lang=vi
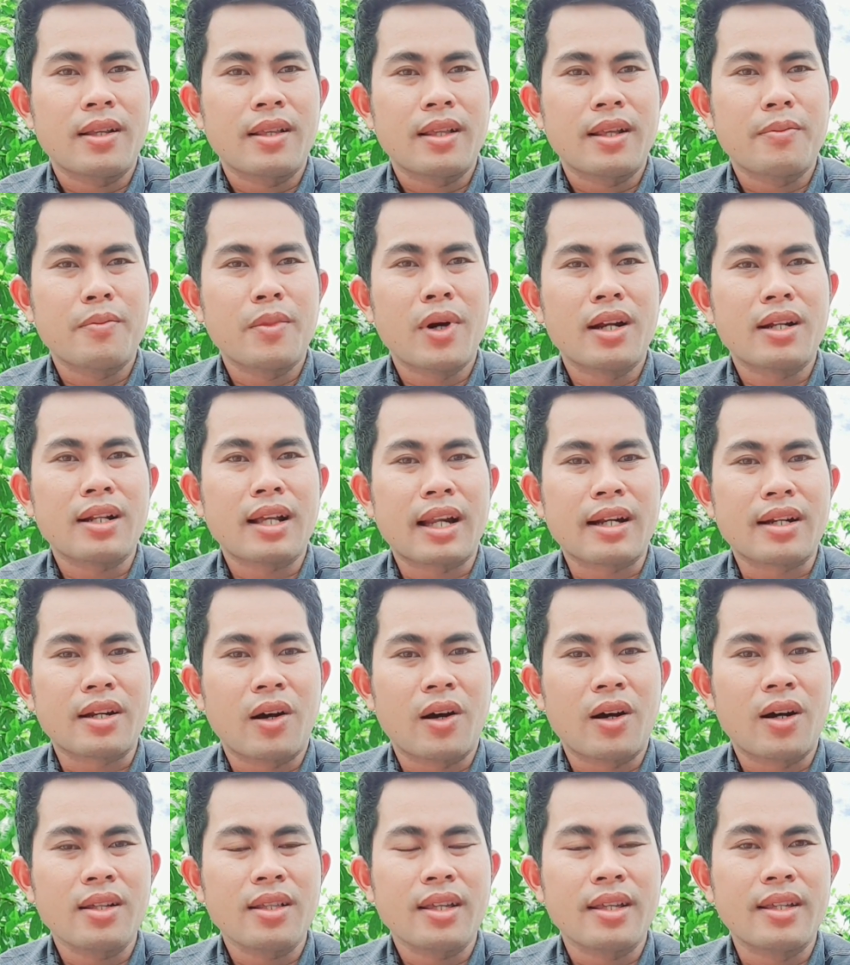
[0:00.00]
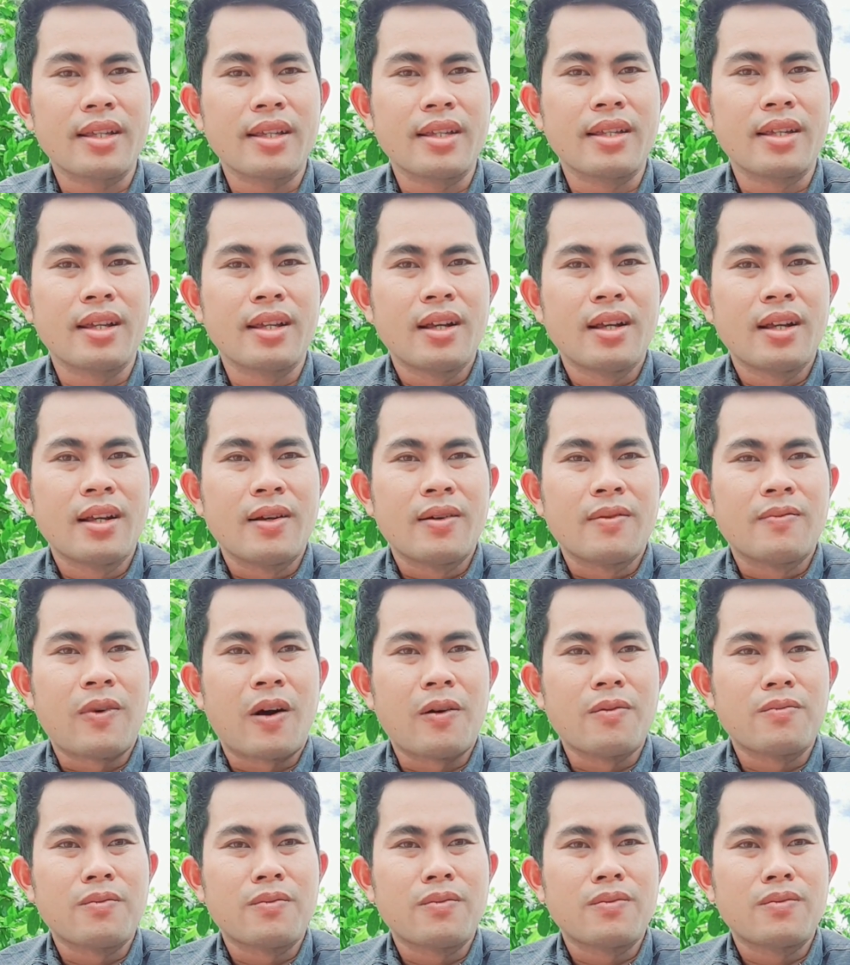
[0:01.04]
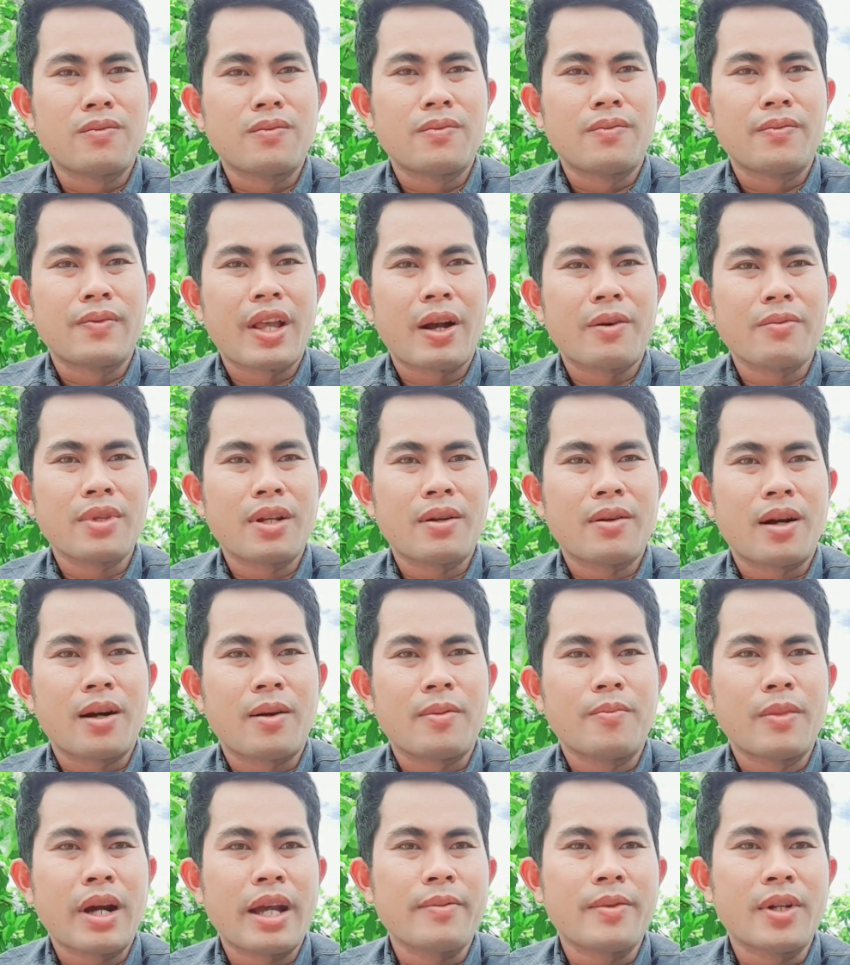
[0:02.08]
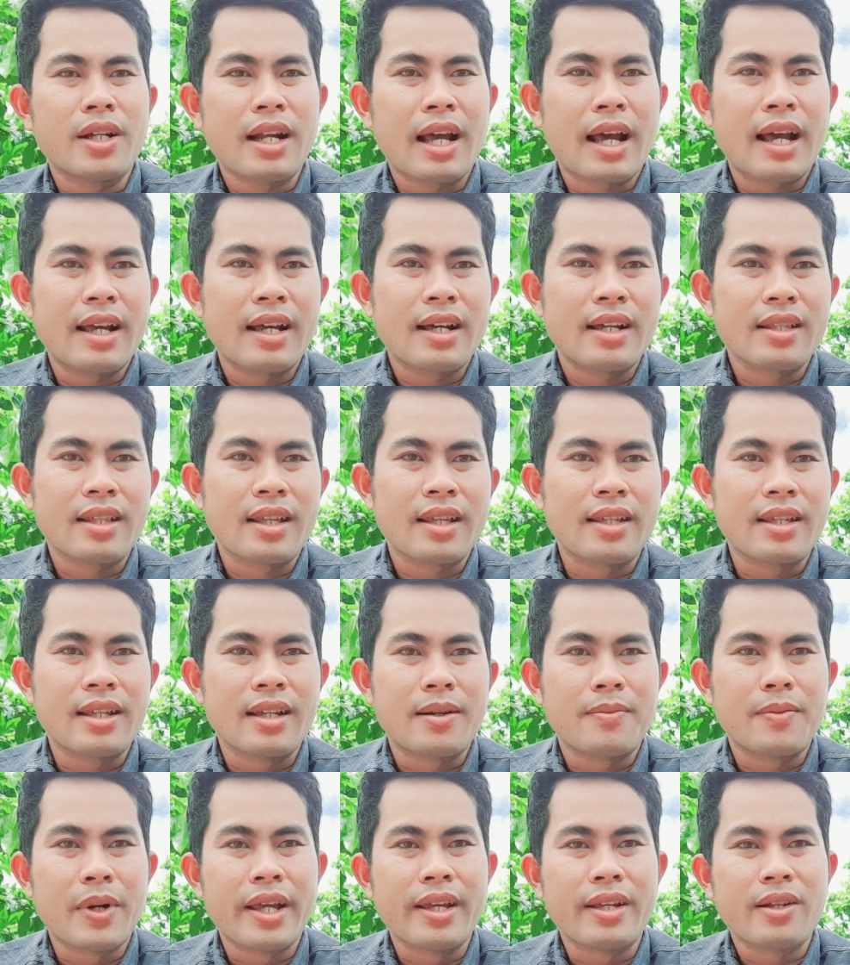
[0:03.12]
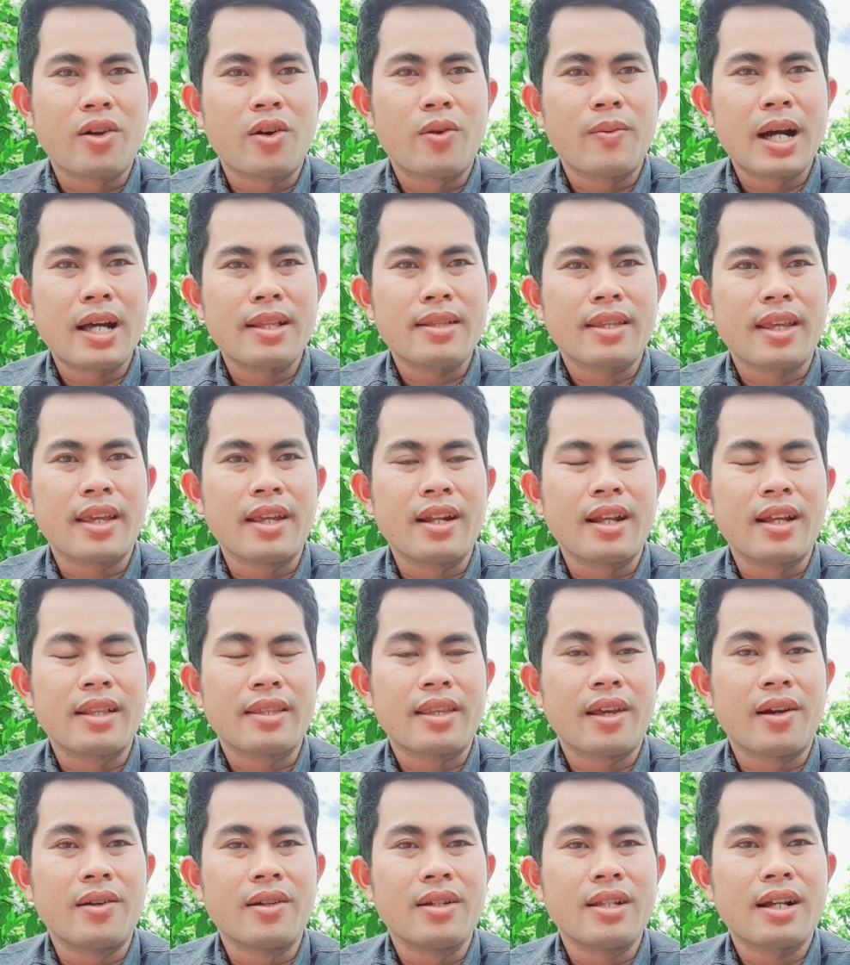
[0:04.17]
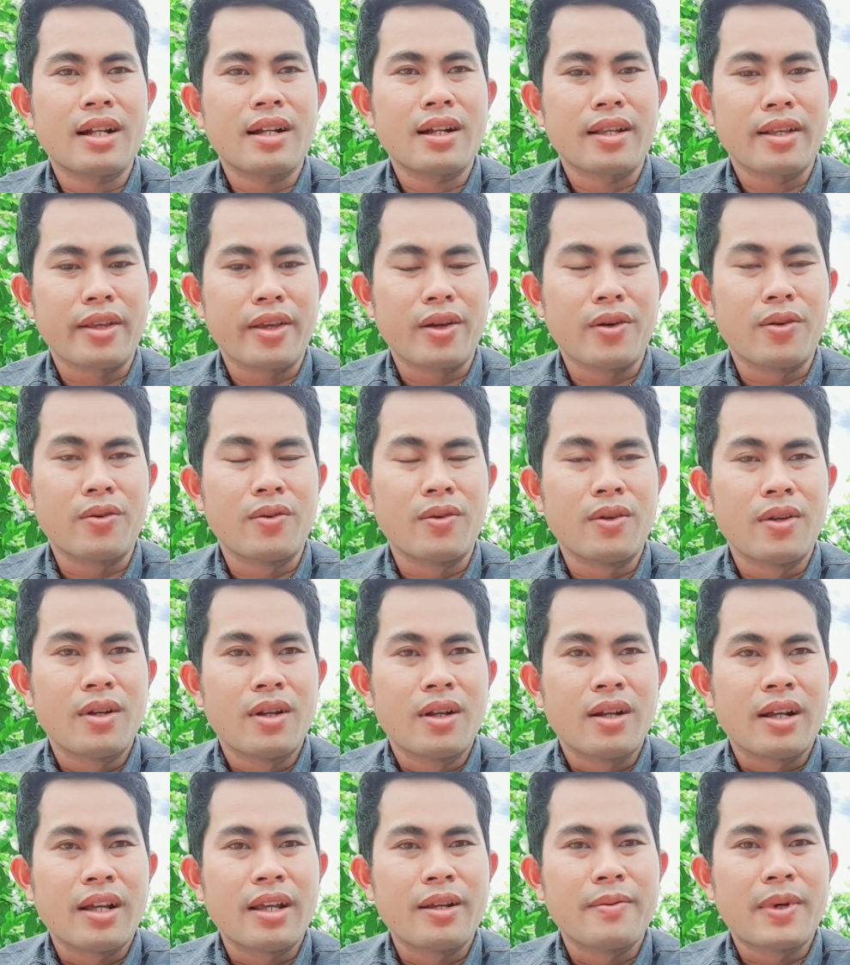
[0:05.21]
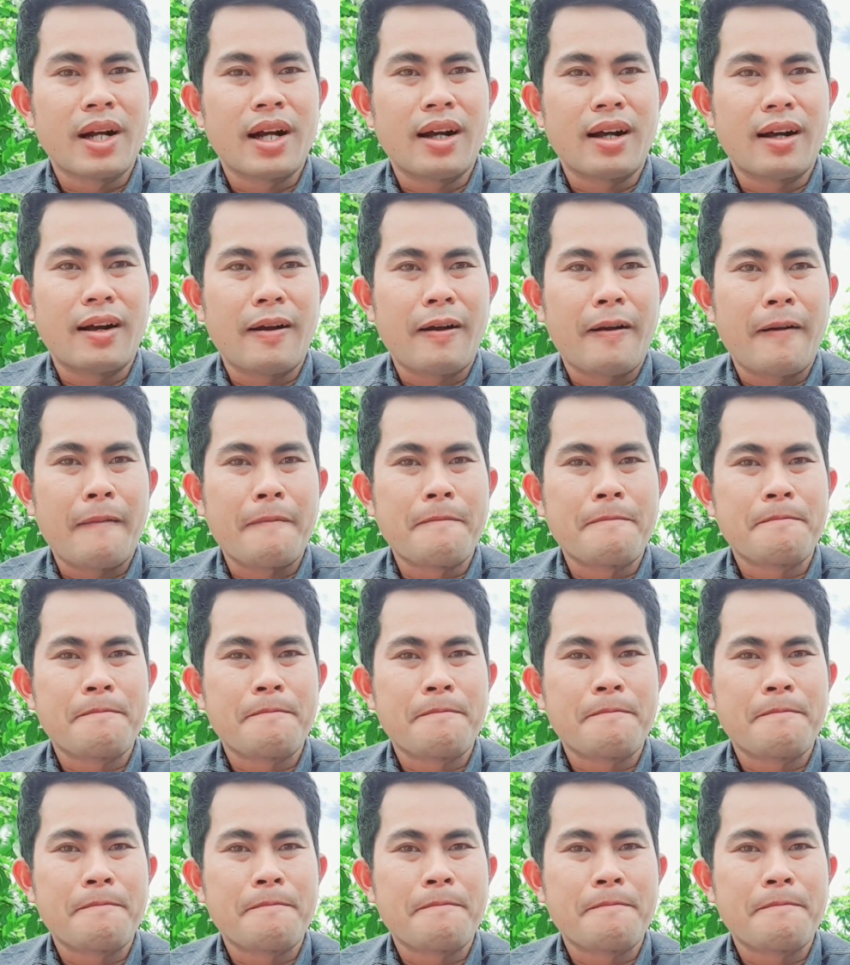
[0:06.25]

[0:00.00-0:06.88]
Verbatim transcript: Nhưng bên cạnh đó thì Phong giống như mà mấy bữa nay á, thì bị cô bác anh chị là chửi rất là nhiều khi mà